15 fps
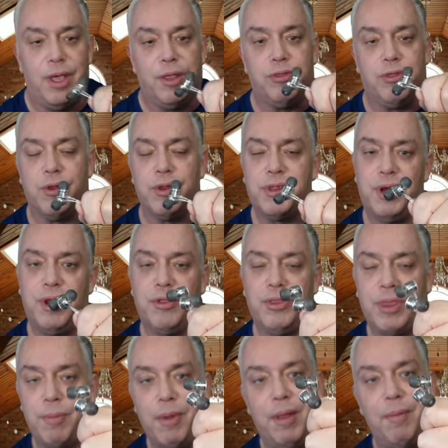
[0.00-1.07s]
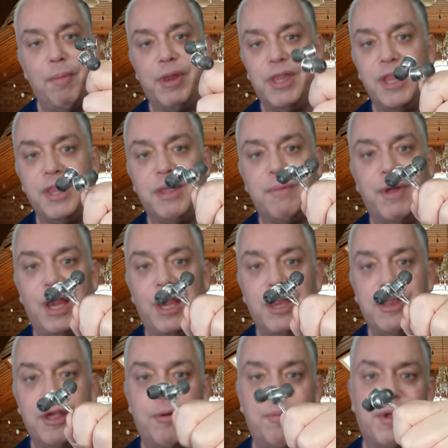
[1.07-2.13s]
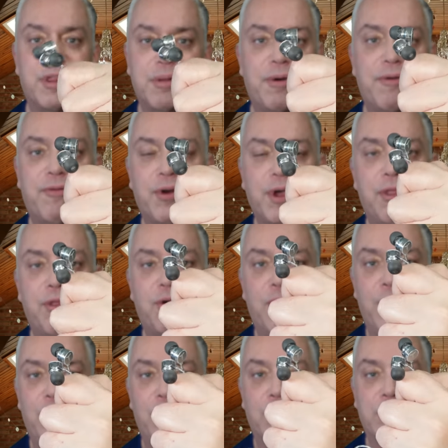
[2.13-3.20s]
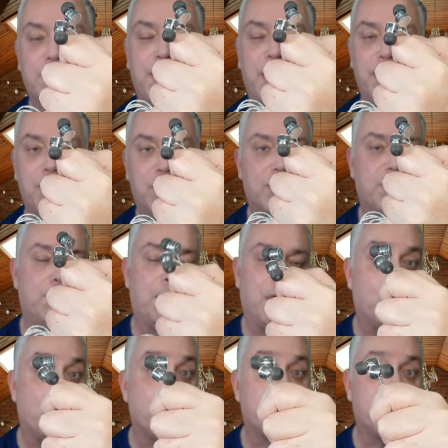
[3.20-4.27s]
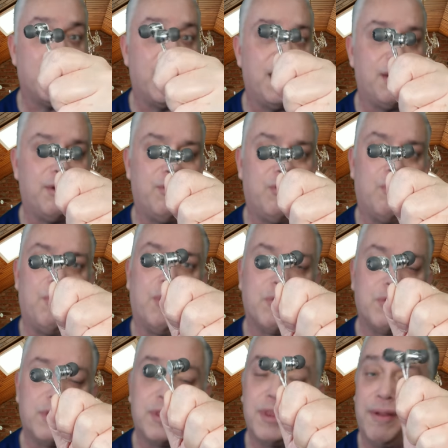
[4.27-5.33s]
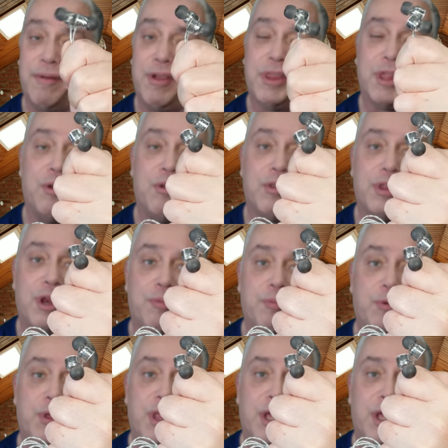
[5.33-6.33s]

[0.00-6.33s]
tiene un sonido también bastante balanceado, más como enfocado en los medios. Me gustan, no me gusta otra vez que no se les pueda